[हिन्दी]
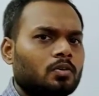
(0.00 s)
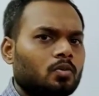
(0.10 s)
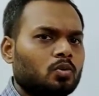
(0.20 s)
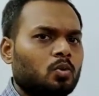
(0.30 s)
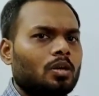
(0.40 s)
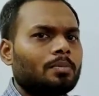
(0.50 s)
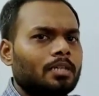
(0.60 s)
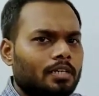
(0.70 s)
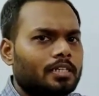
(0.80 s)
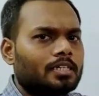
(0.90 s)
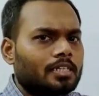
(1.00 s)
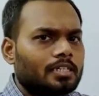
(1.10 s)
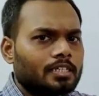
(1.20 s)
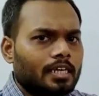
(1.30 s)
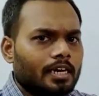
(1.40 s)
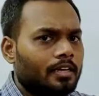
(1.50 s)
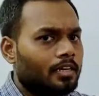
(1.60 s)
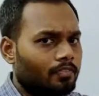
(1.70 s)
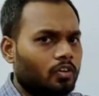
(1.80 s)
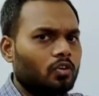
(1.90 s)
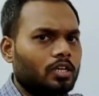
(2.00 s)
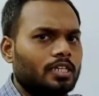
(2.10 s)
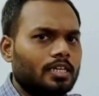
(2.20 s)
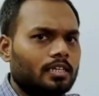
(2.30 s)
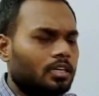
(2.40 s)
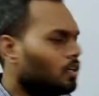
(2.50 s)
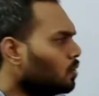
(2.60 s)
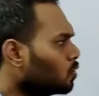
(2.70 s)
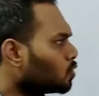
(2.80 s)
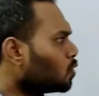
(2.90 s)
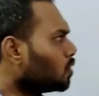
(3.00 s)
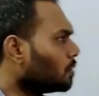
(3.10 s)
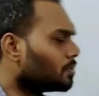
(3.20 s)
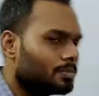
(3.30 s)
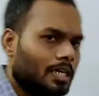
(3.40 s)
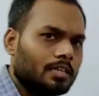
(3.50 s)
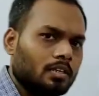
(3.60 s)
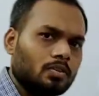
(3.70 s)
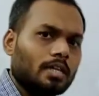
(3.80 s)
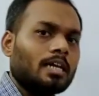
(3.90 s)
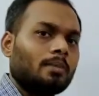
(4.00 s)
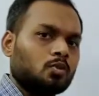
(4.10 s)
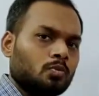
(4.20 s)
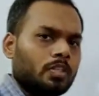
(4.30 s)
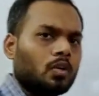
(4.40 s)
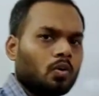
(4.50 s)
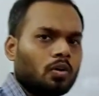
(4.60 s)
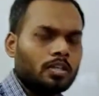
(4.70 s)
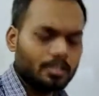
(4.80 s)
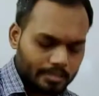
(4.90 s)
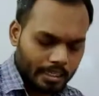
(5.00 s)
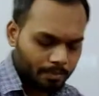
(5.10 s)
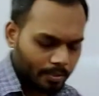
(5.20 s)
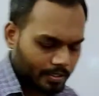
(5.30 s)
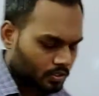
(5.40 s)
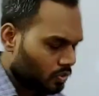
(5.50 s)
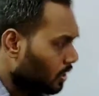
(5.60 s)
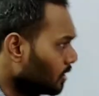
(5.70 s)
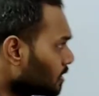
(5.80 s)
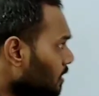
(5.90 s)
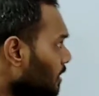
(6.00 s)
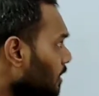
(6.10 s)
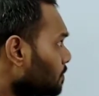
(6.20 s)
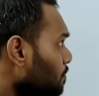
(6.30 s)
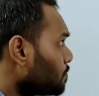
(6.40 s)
को थोड़ा भी नहीं अटेंड किया है वीडियो नहीं देखी है उसको थोड़ा सा मैं समझा देता हूँ ताकि आप उस वीडियो को देख पाएँ तो चलिए देखते हैं ज़रा